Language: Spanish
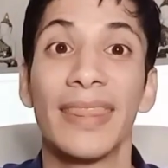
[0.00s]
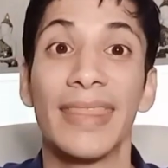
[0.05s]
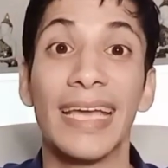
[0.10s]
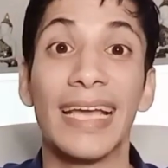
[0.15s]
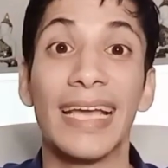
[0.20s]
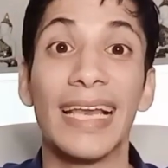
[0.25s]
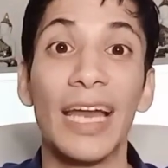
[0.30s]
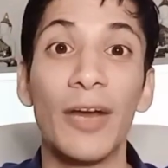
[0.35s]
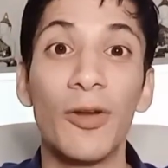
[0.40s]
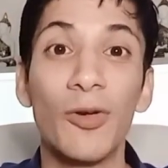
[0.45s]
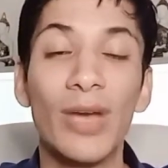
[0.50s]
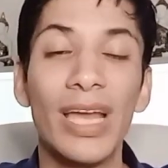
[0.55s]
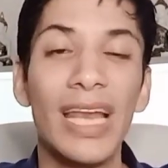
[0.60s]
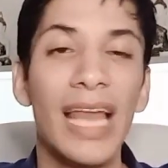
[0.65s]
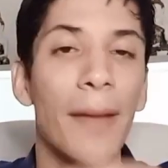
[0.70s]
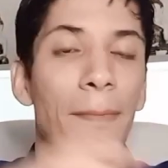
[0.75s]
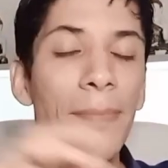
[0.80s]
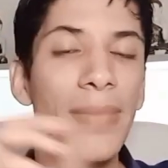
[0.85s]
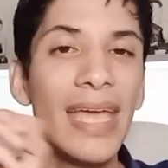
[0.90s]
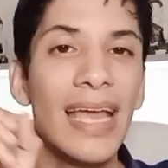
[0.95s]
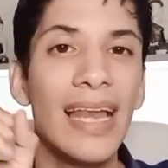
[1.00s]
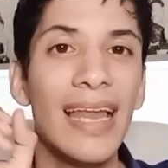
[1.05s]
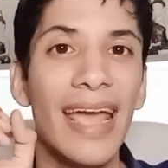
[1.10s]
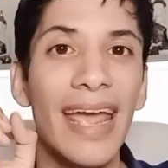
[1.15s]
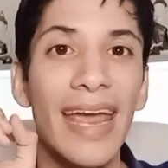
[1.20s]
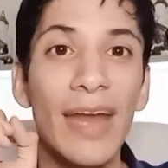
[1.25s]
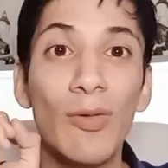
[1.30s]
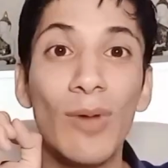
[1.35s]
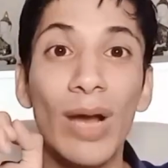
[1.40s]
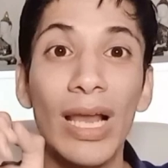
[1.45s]
declaró que la miel
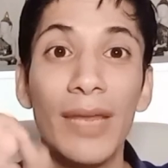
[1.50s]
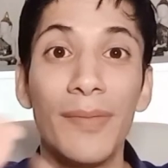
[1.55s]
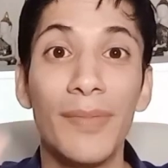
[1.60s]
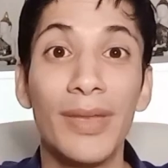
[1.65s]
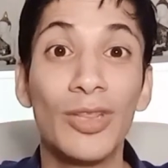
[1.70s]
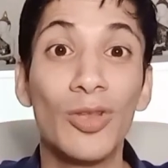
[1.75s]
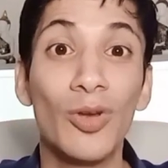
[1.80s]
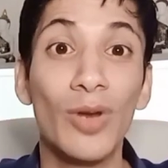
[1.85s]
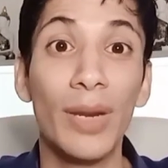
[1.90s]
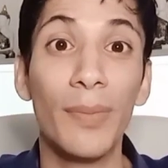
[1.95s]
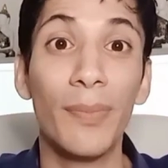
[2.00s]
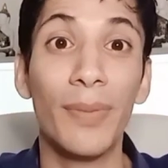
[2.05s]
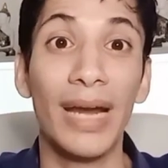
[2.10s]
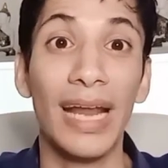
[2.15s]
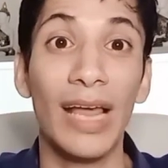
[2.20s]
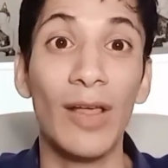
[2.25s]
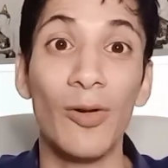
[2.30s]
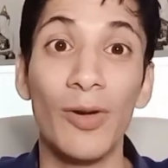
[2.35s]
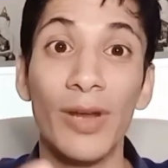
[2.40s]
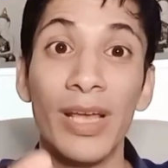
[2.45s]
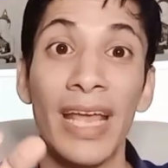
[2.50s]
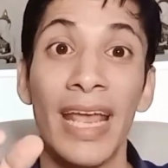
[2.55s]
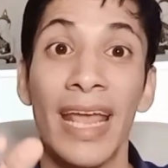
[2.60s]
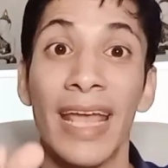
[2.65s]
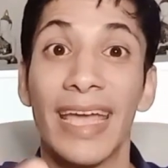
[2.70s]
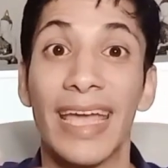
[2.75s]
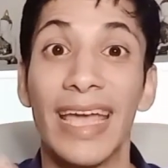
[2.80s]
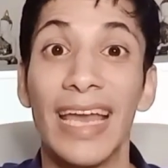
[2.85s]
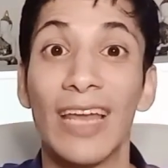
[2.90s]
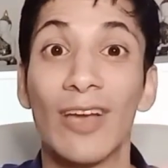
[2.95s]
era un alimento reparador
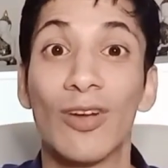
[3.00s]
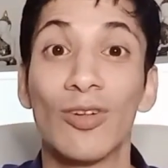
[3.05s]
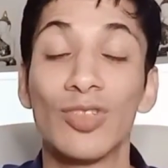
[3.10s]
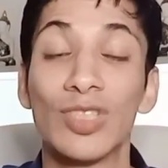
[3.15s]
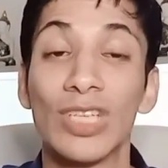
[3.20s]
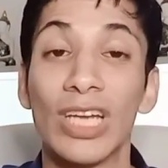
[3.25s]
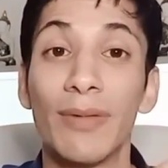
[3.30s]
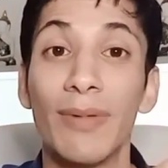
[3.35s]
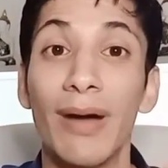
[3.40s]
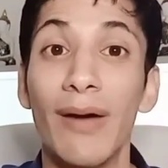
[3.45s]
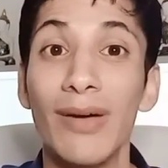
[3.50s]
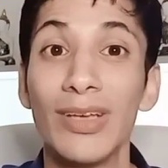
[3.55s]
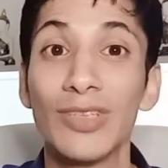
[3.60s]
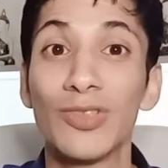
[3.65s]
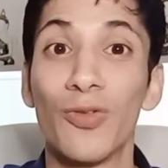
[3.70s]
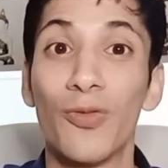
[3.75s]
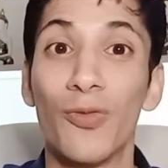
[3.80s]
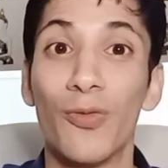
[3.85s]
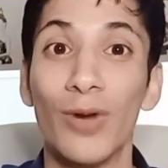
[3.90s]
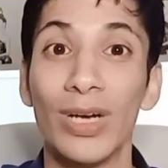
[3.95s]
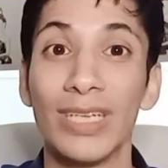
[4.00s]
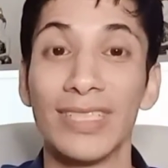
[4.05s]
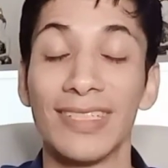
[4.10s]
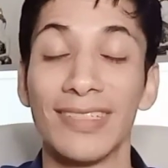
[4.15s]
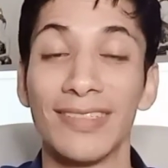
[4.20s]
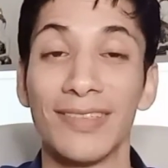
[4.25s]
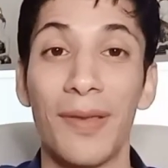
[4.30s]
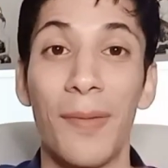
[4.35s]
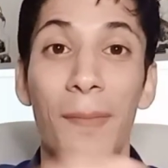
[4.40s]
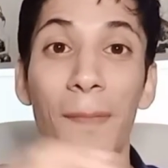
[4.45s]
que le conservaba sus
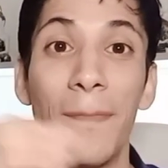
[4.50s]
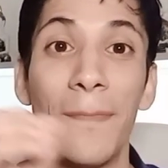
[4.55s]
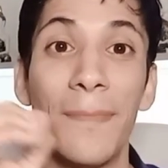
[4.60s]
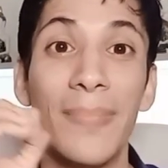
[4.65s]
fuerzas,